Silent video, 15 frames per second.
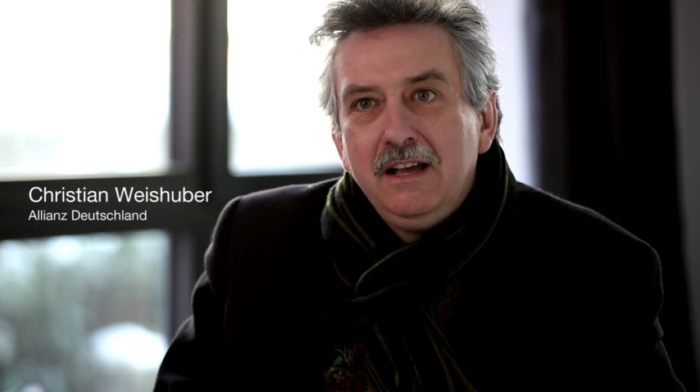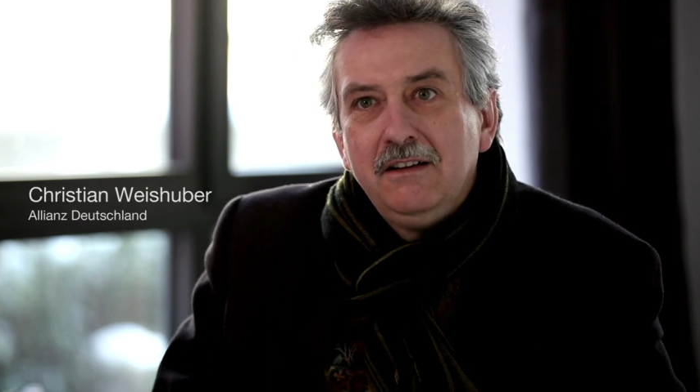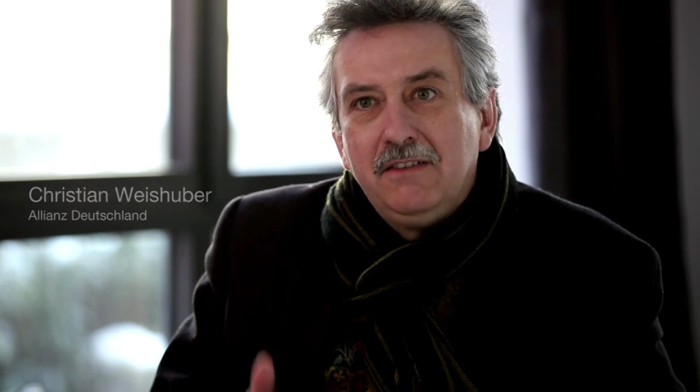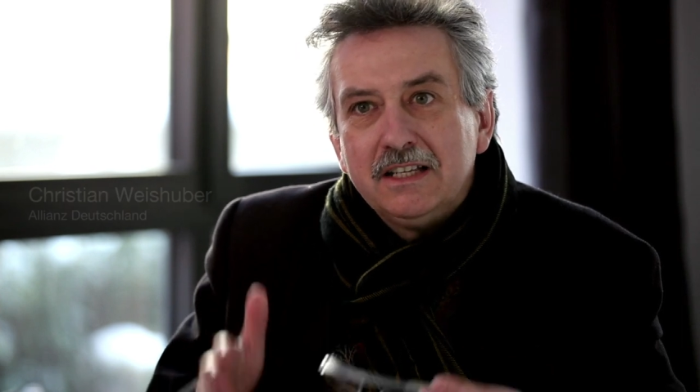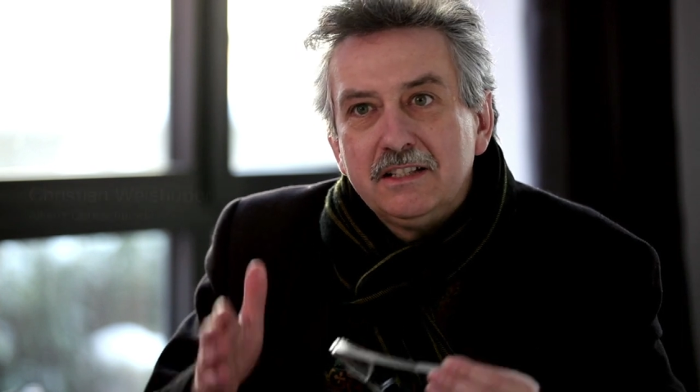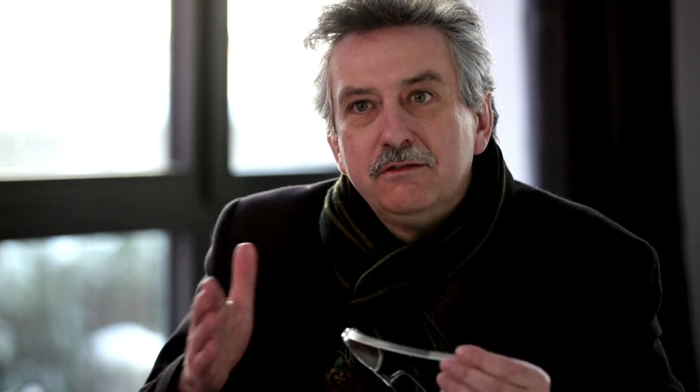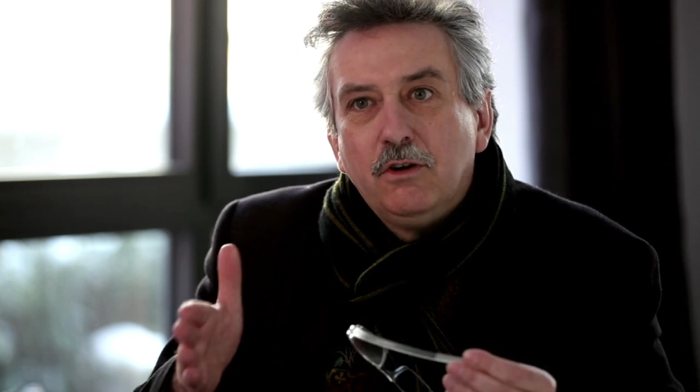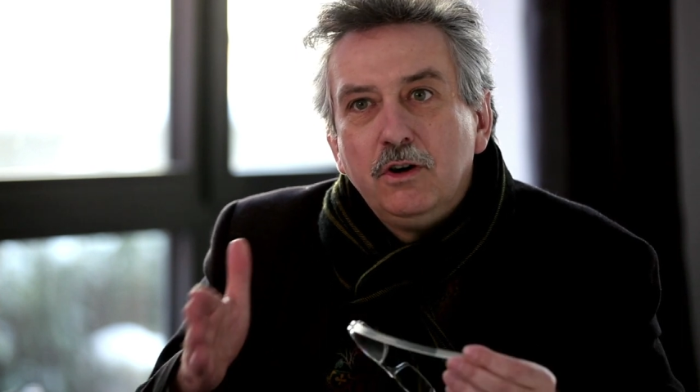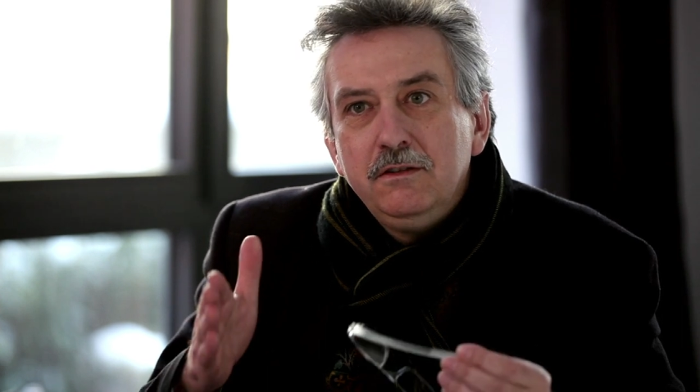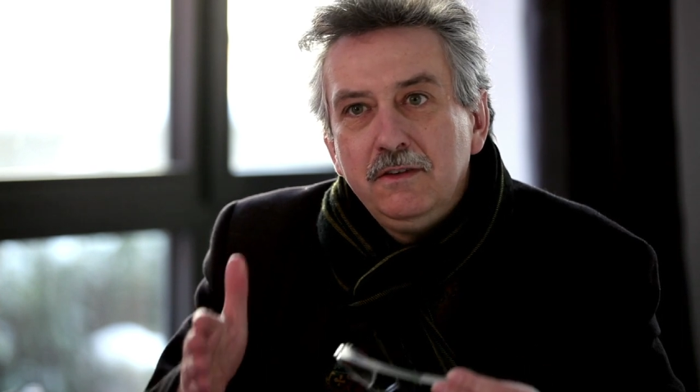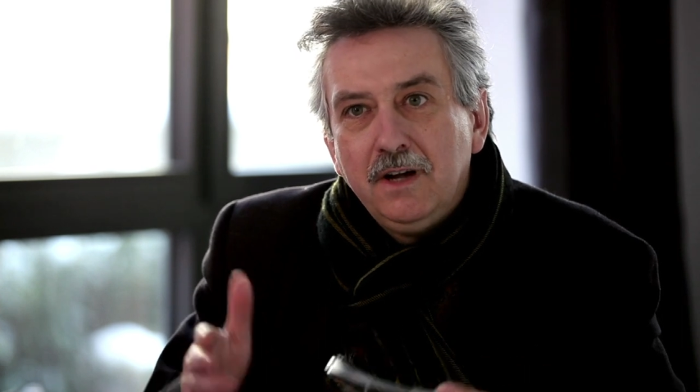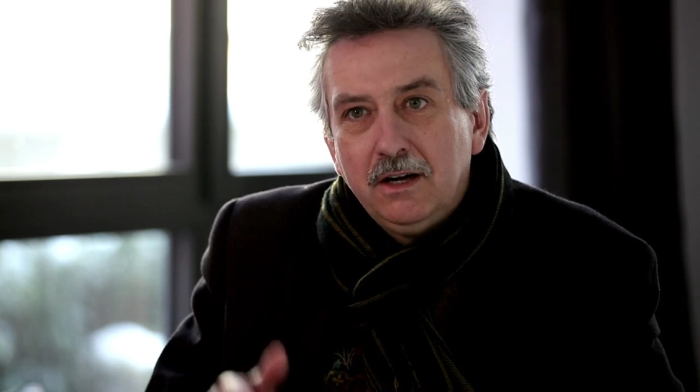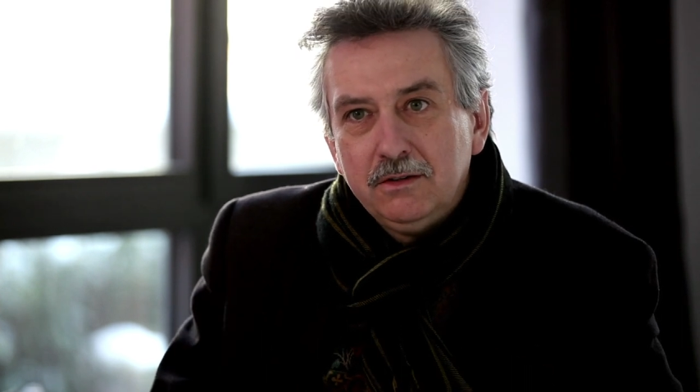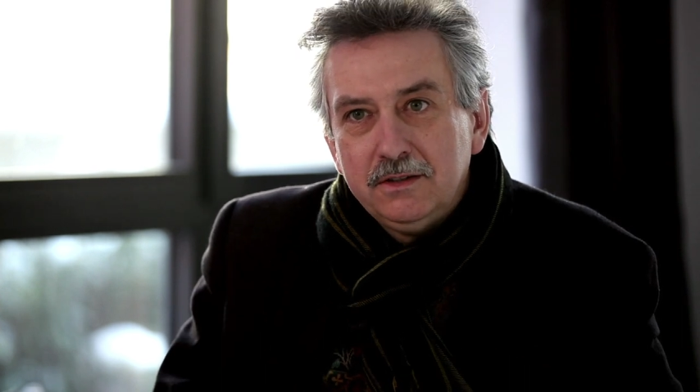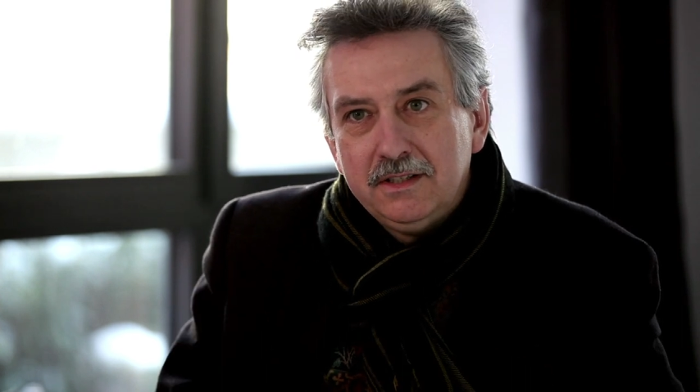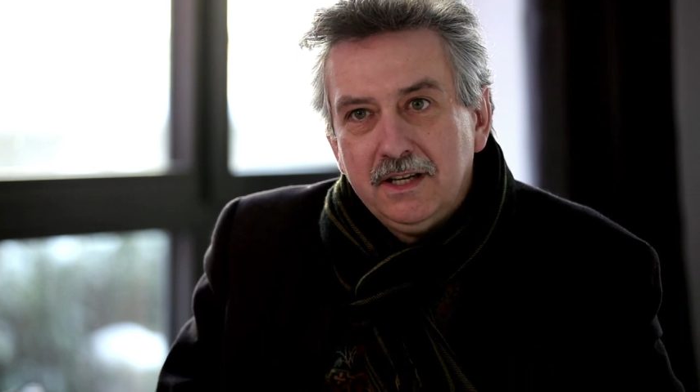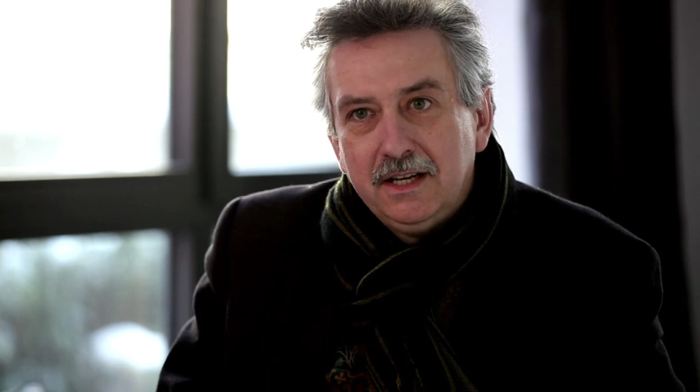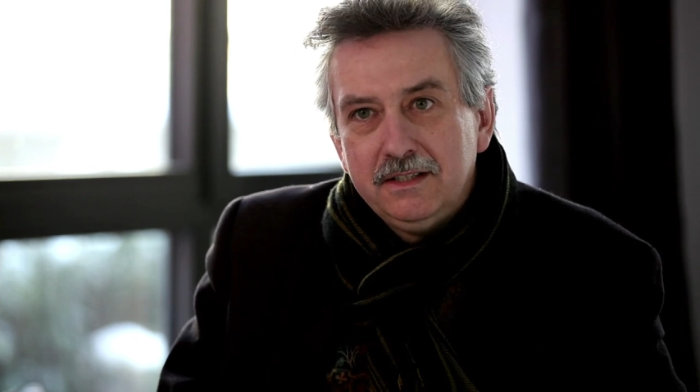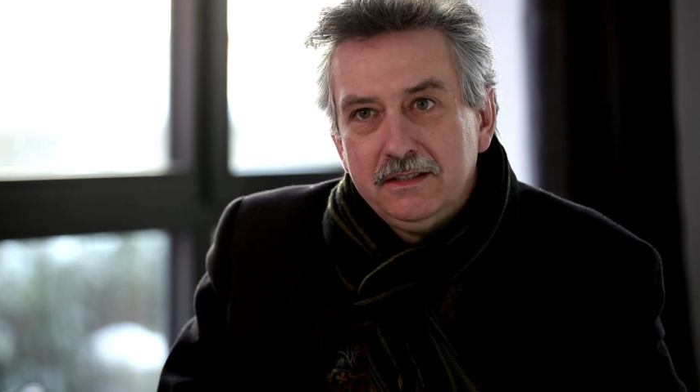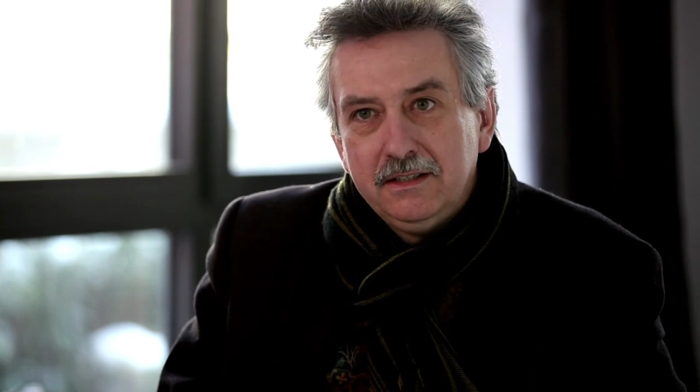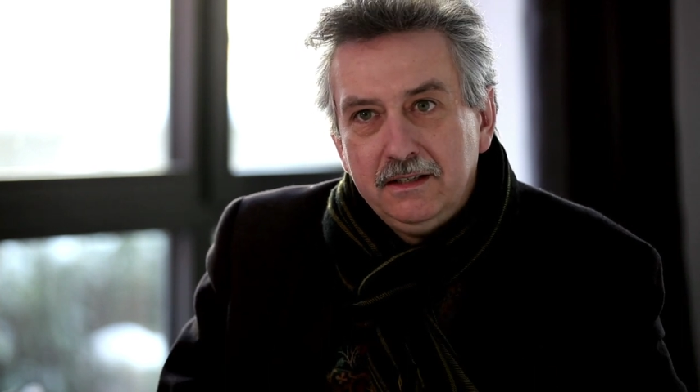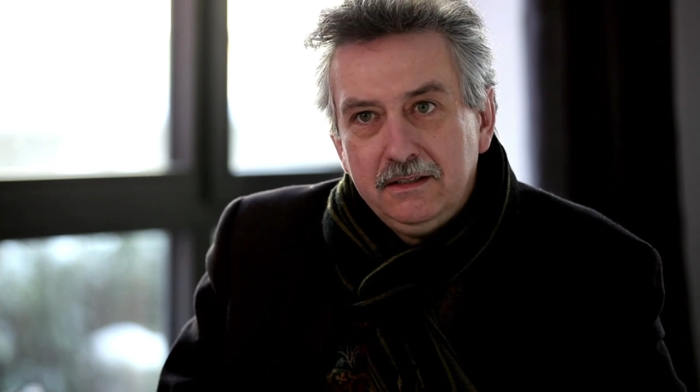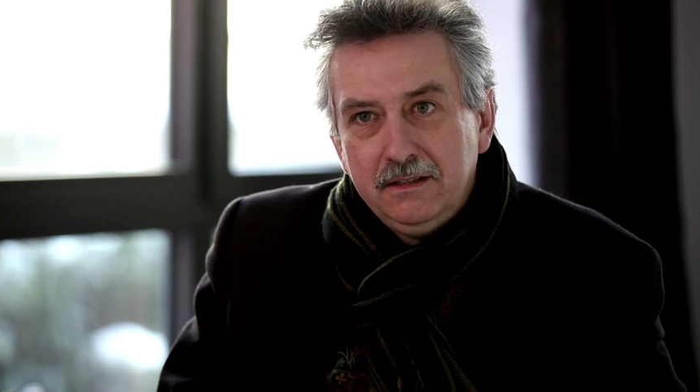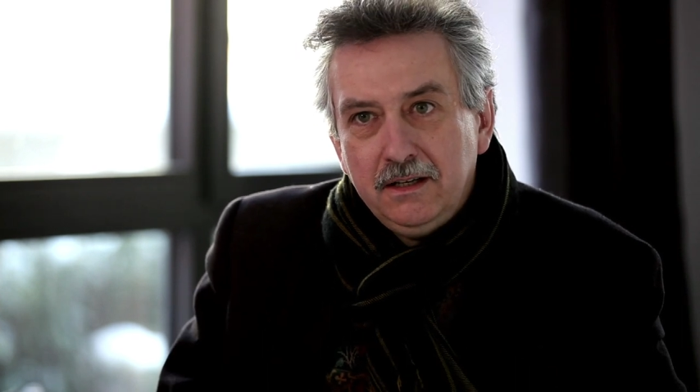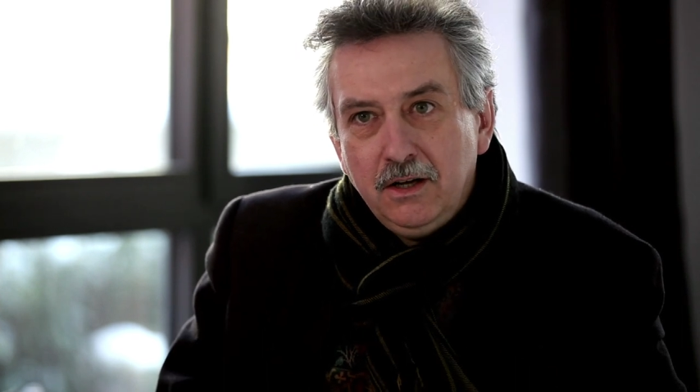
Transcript: was wollen wir auszeichnen